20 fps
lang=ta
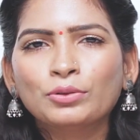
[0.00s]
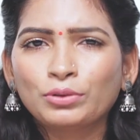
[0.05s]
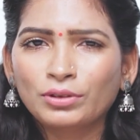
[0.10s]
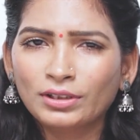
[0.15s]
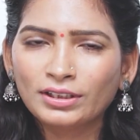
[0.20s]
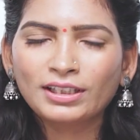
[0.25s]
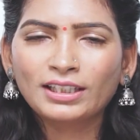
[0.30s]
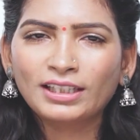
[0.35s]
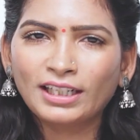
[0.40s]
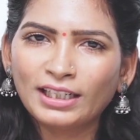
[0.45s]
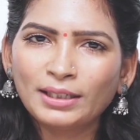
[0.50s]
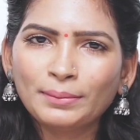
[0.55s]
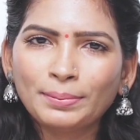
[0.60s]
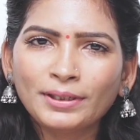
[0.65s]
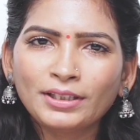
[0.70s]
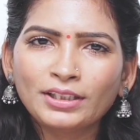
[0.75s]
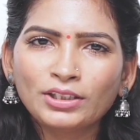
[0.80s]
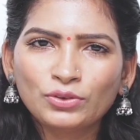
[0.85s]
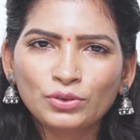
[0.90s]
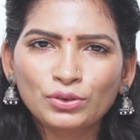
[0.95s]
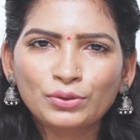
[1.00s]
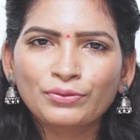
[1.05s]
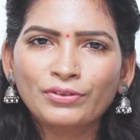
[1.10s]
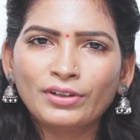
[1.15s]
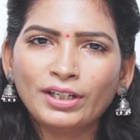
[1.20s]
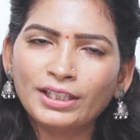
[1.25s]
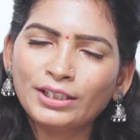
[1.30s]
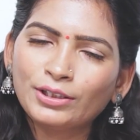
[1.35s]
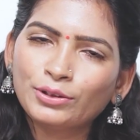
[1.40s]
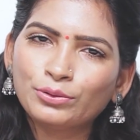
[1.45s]
உங்களுக்கு கண்டிப்பாக இது
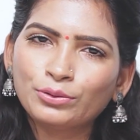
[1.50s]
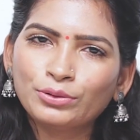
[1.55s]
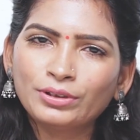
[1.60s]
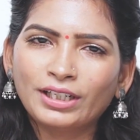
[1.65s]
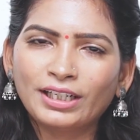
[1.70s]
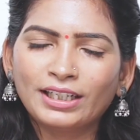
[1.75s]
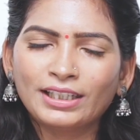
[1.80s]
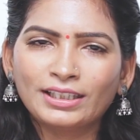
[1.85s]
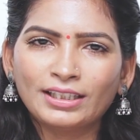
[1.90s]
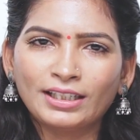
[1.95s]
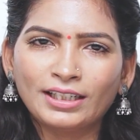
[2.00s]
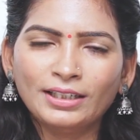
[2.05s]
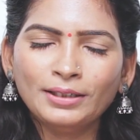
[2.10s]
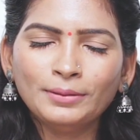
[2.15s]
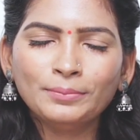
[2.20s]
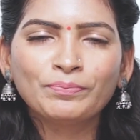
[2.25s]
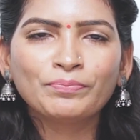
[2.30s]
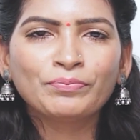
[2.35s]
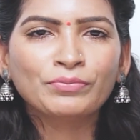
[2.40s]
யூஸ்ஃபுல்லாக இருக்கும்னு நினைக்கிறேன்